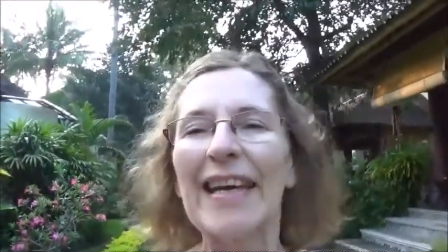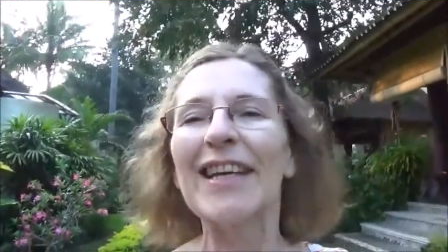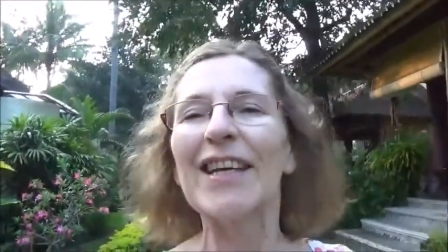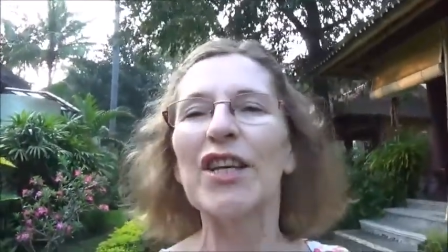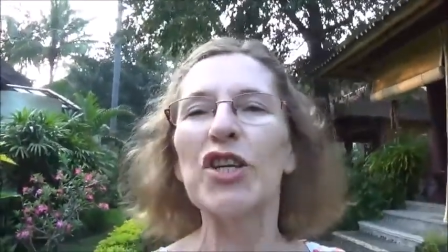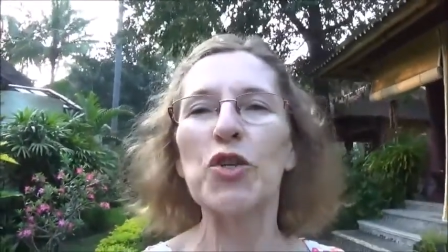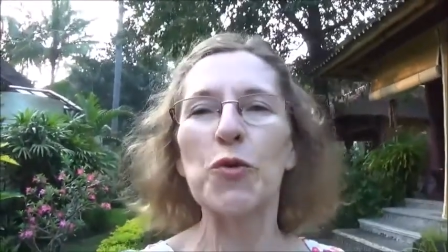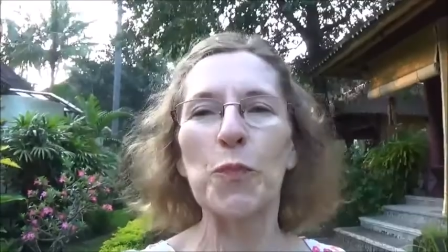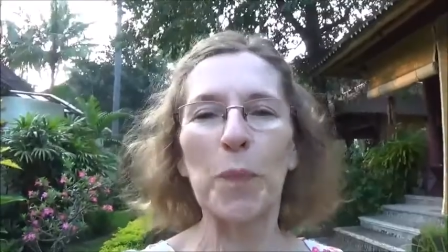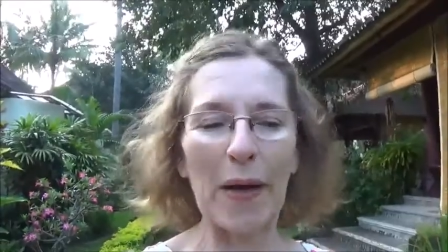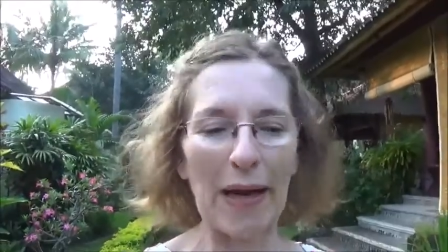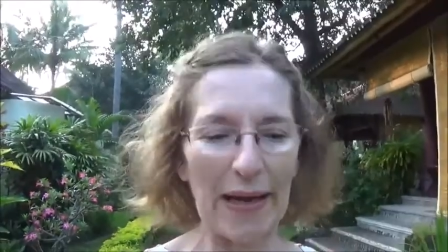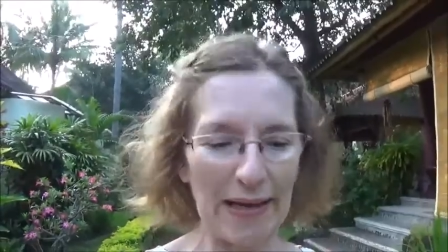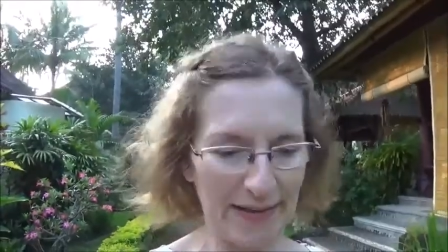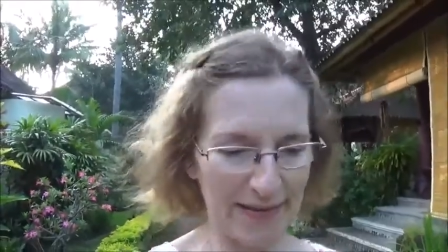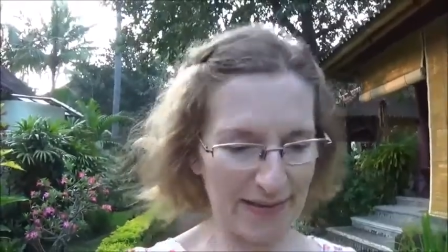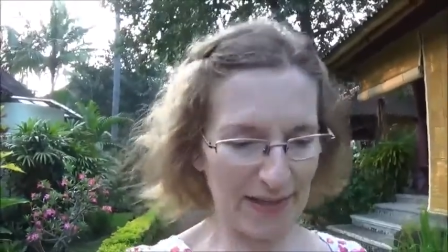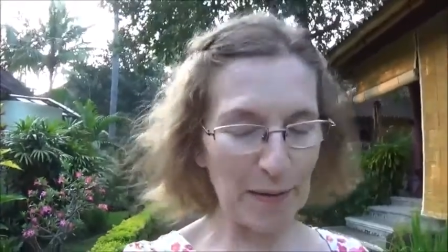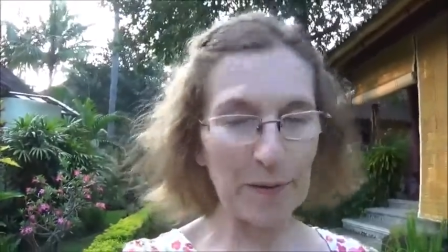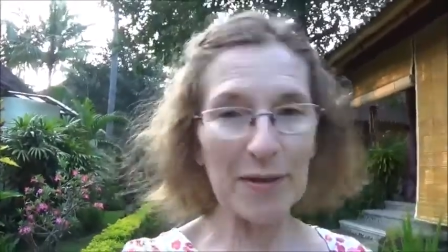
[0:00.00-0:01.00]
gesprengt.
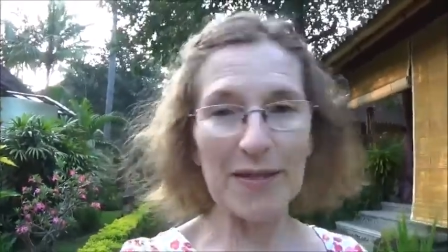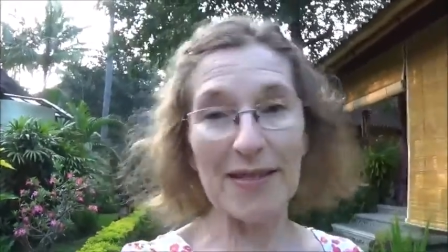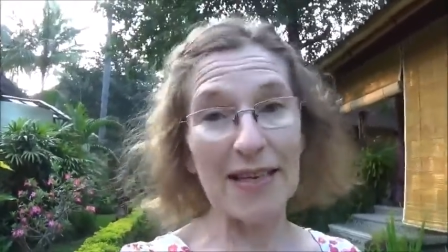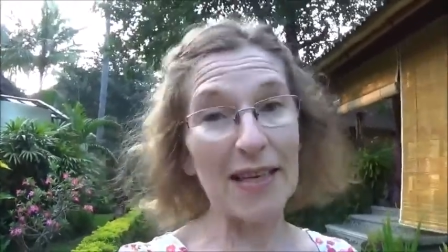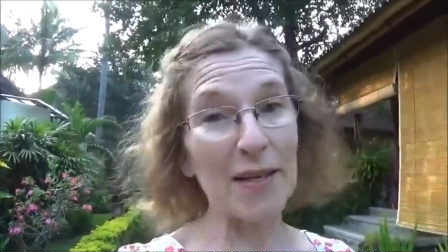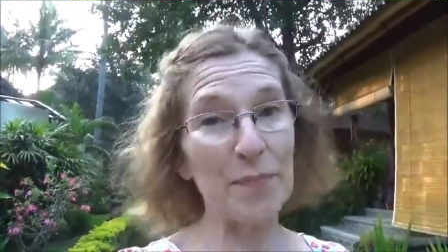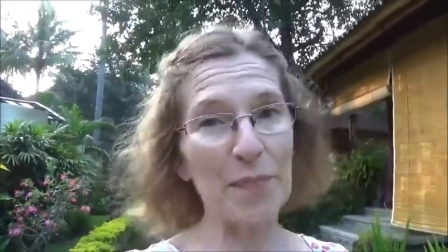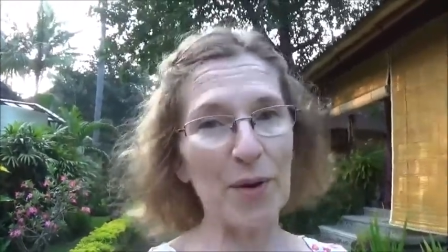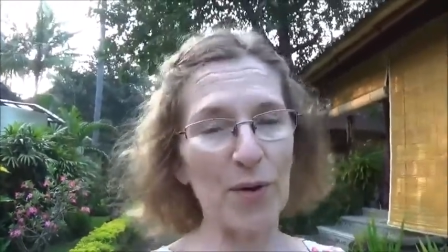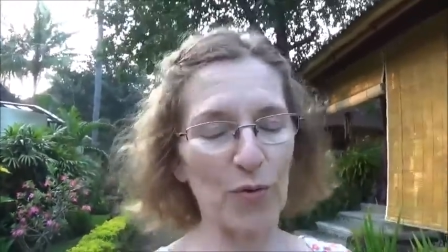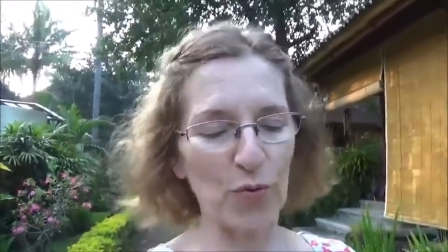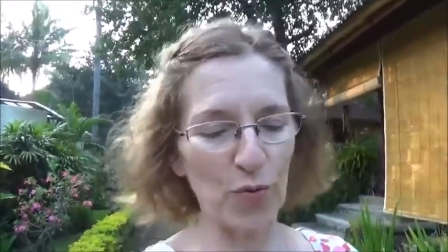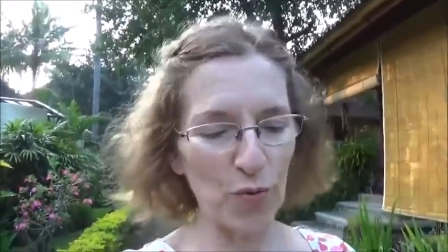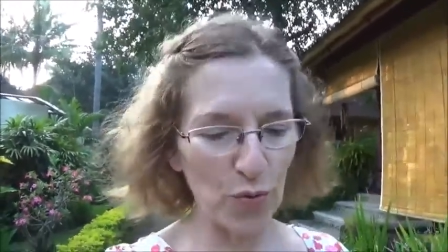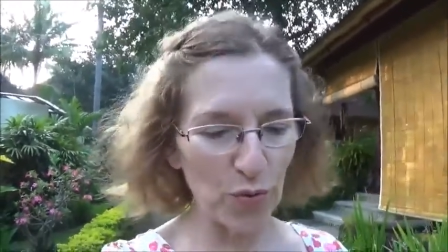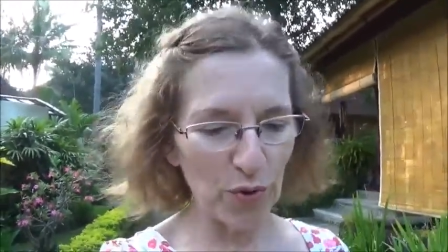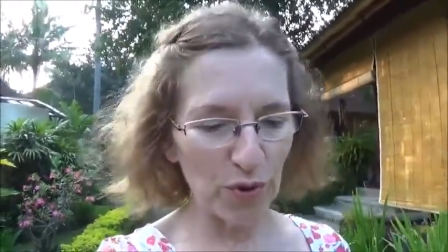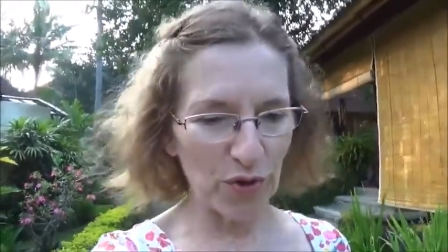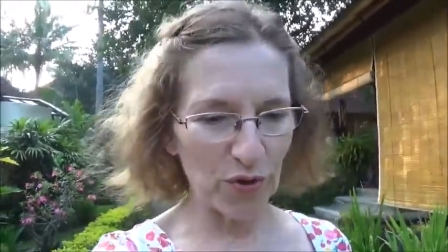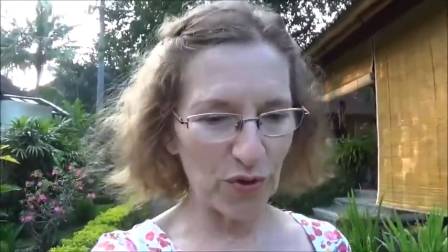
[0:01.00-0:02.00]
Aber es geht mir
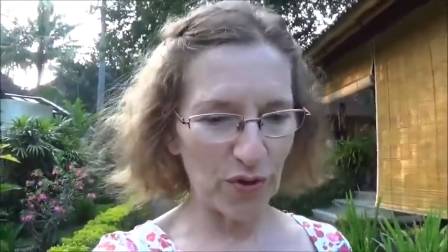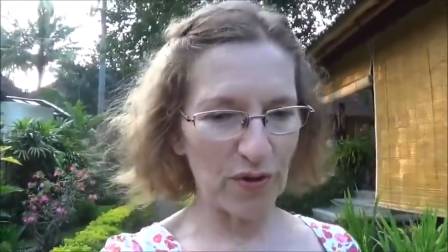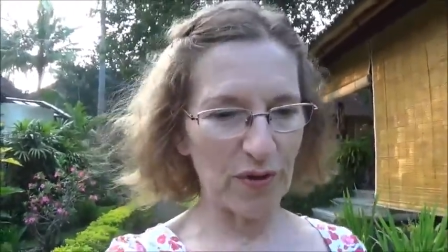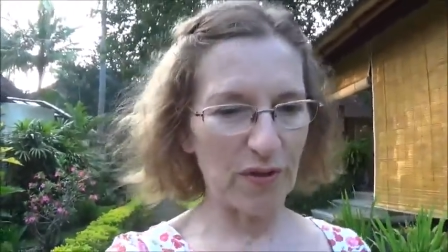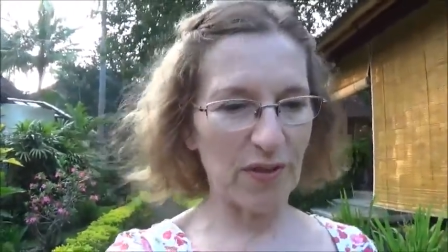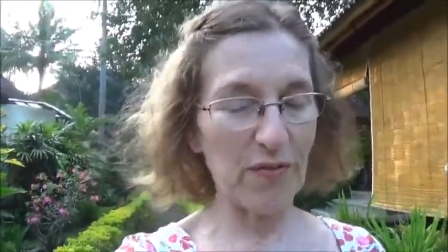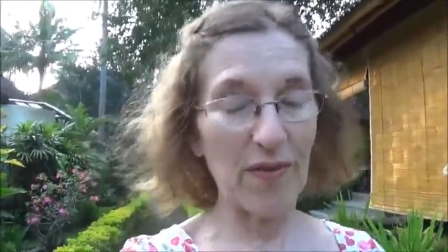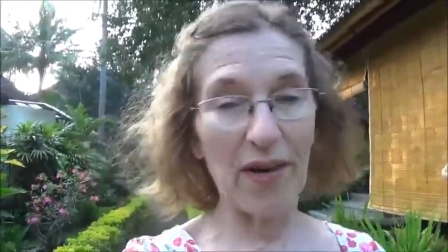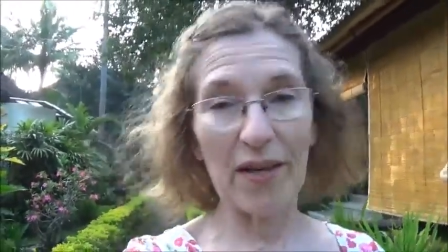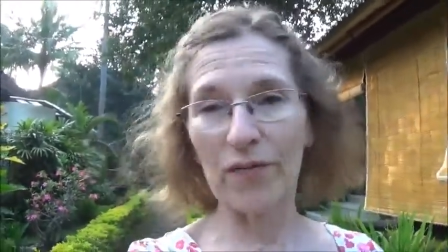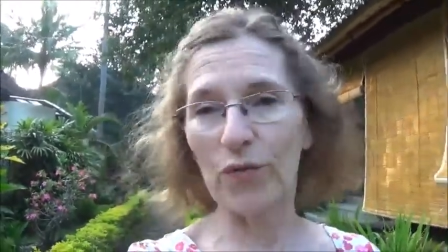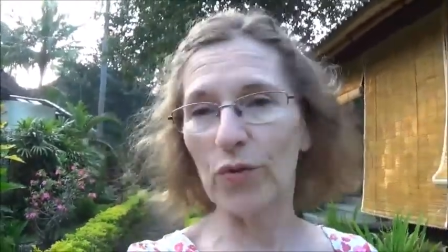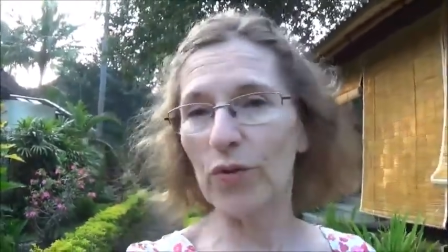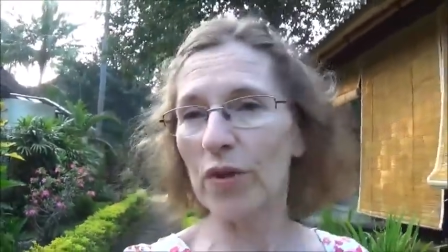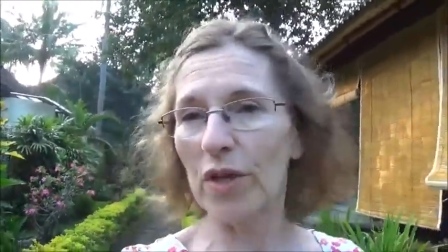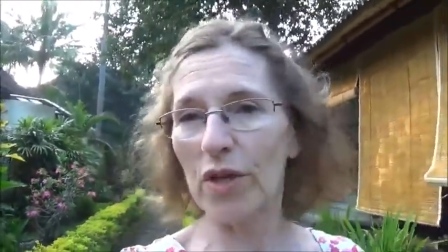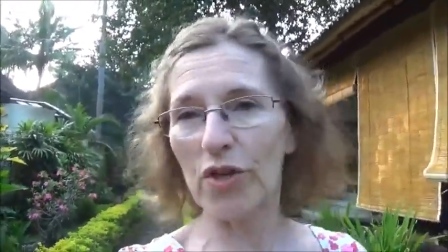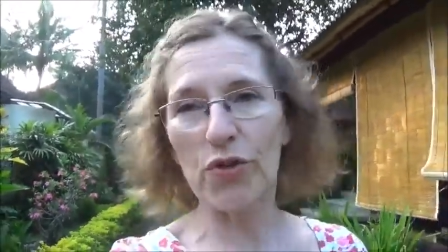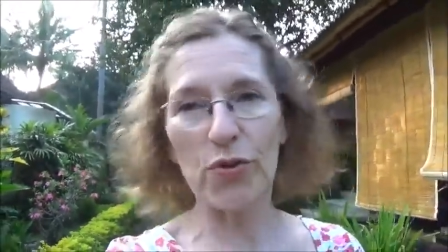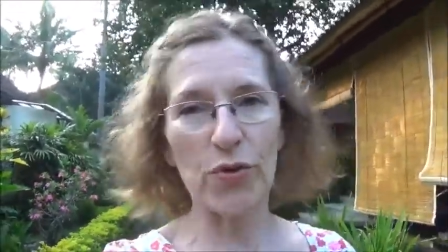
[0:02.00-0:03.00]
gut und es waren
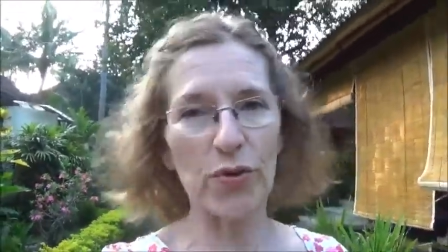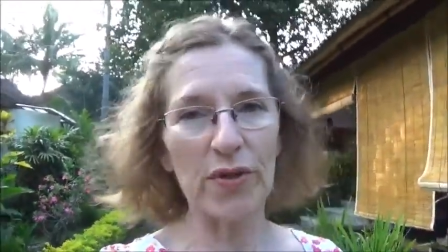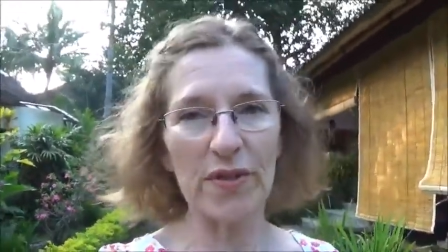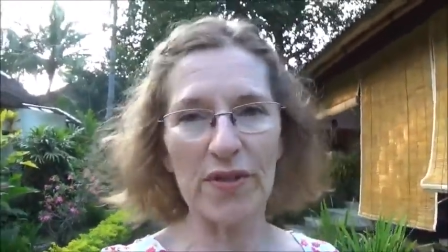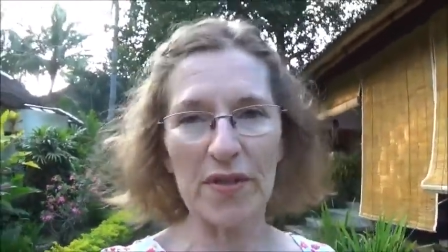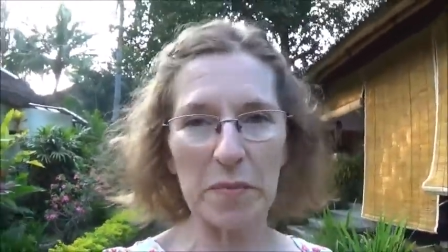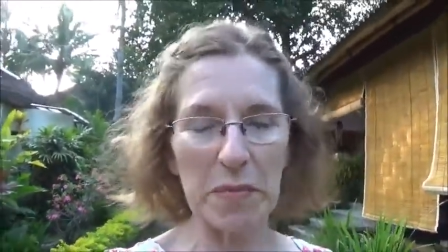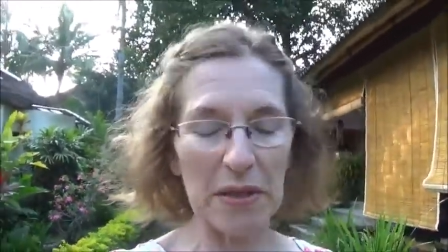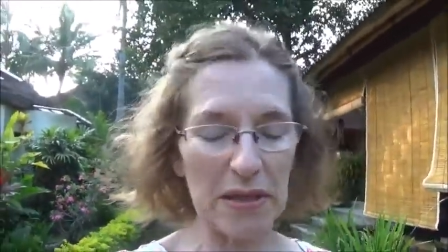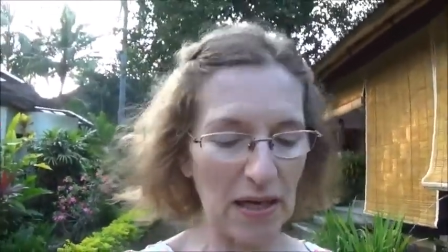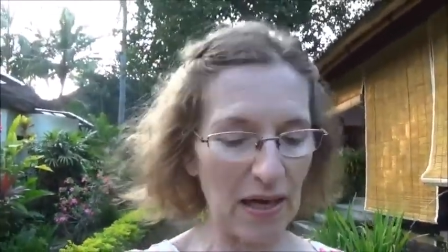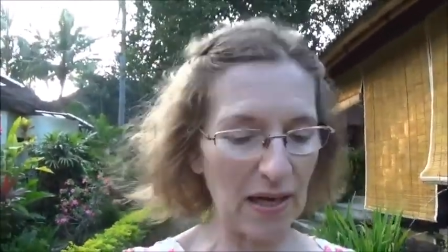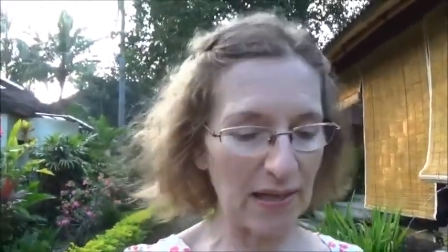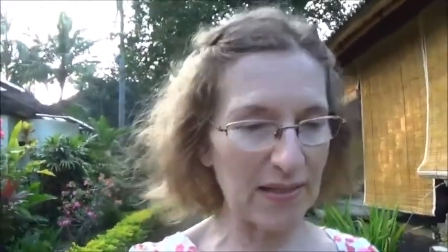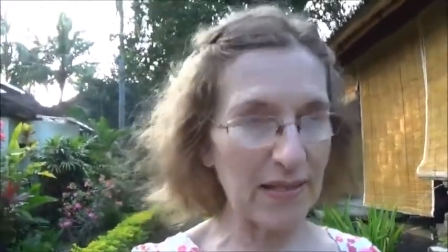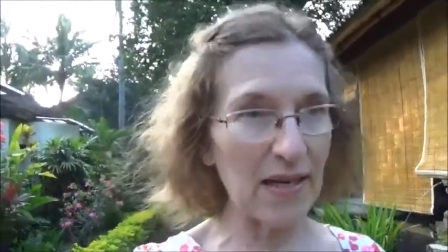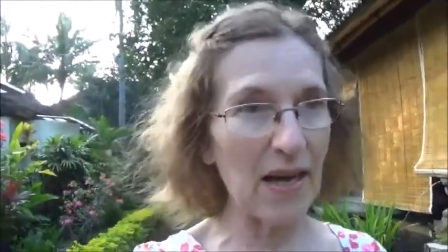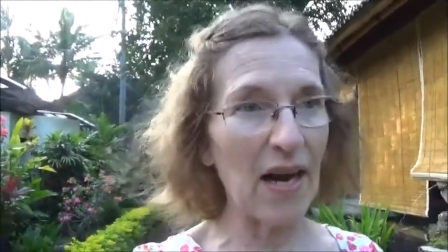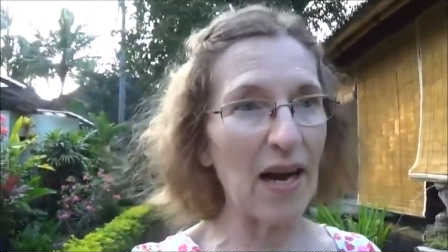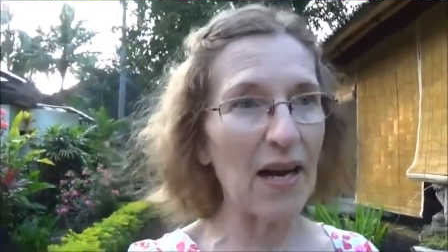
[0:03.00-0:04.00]
wunderschöne
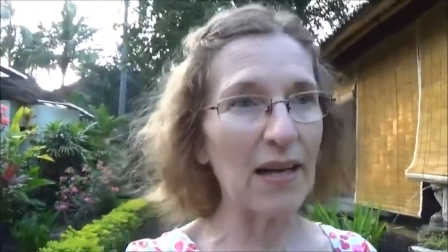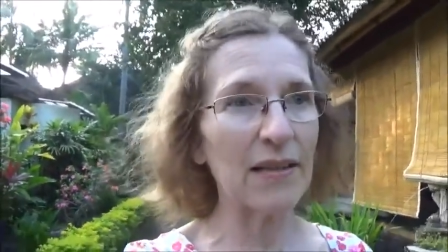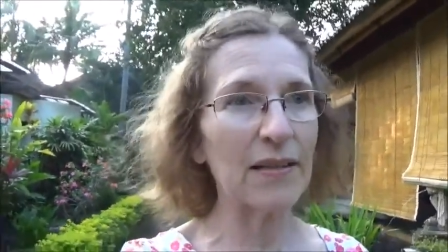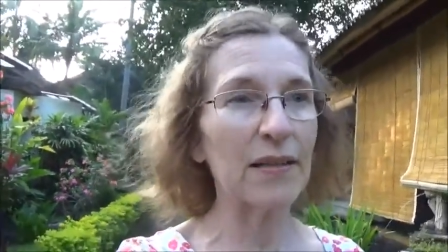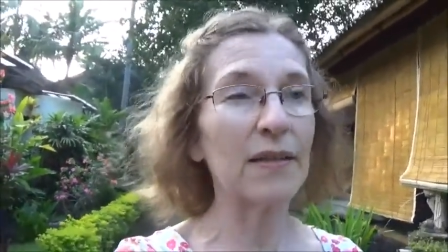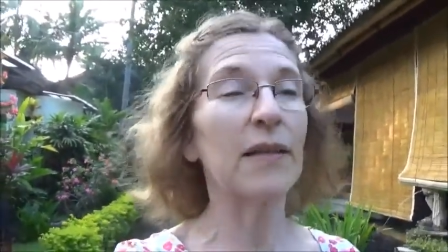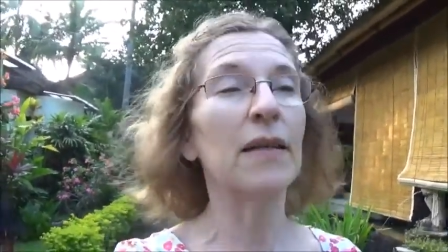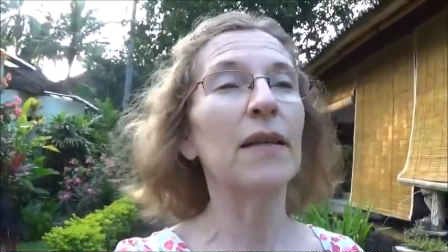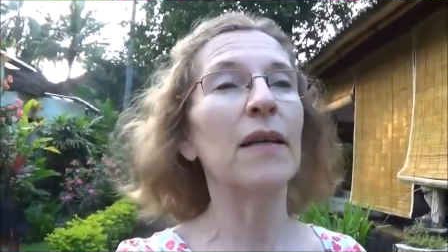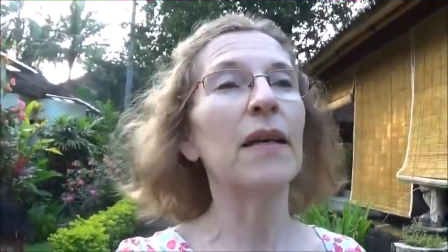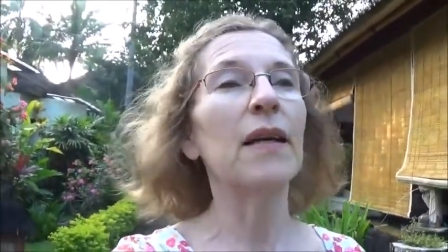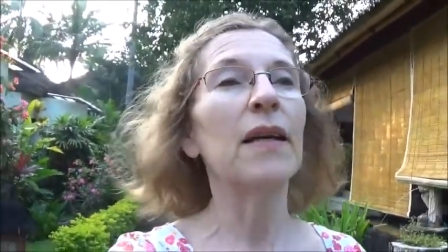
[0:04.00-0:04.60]
Seminartage,